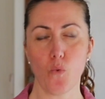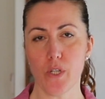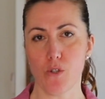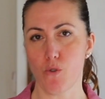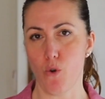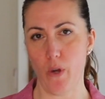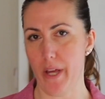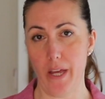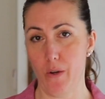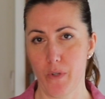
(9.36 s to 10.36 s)
questo
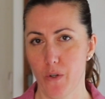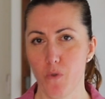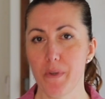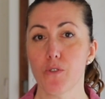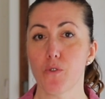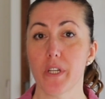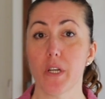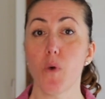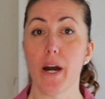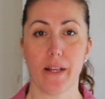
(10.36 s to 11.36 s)
è un argomento che
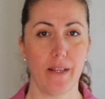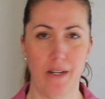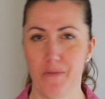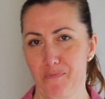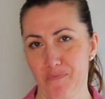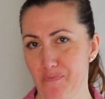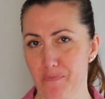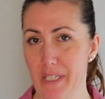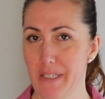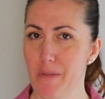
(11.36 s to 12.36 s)
riguarda
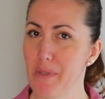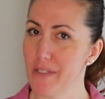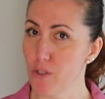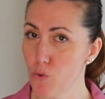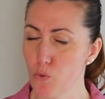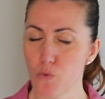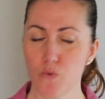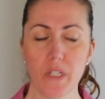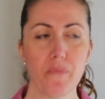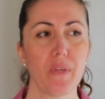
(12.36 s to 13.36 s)
praticamente
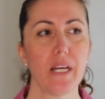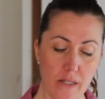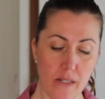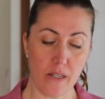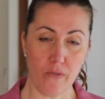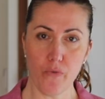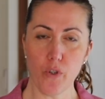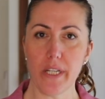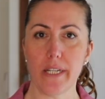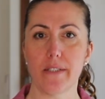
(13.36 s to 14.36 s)
tutti. Se
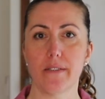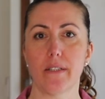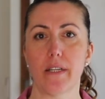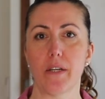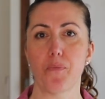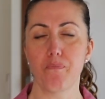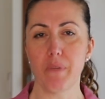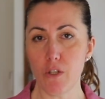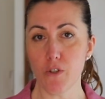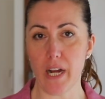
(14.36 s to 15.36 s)
volete
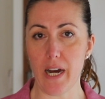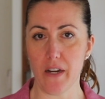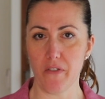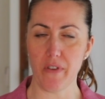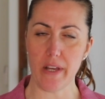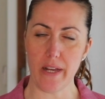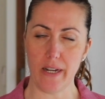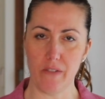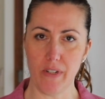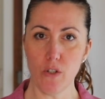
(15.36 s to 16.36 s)
migliorarvi a
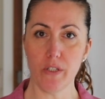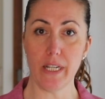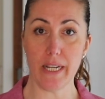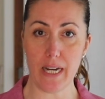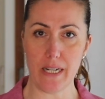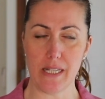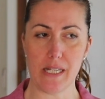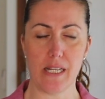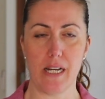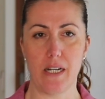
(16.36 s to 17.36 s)
livello di
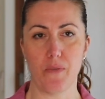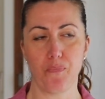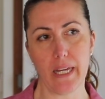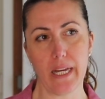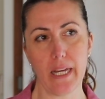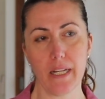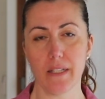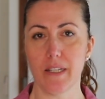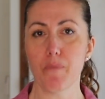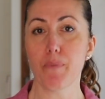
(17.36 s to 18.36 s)
eleganza e
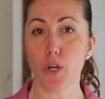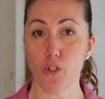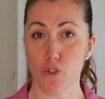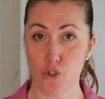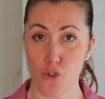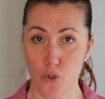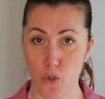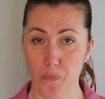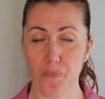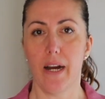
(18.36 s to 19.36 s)
di
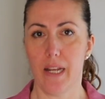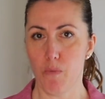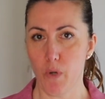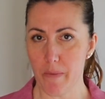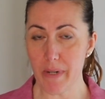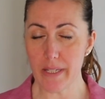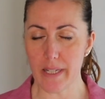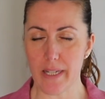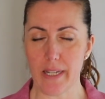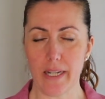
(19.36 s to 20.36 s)
approccio alle buone
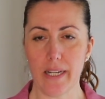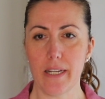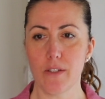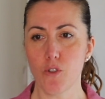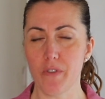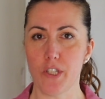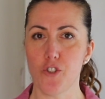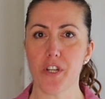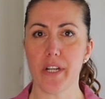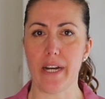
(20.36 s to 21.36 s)
maniere, dovete
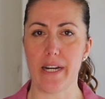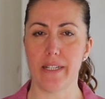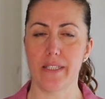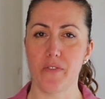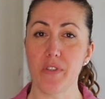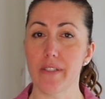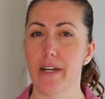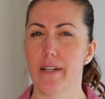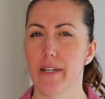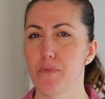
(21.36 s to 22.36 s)
cercare di
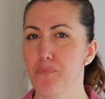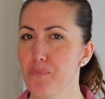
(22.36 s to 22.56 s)
evitare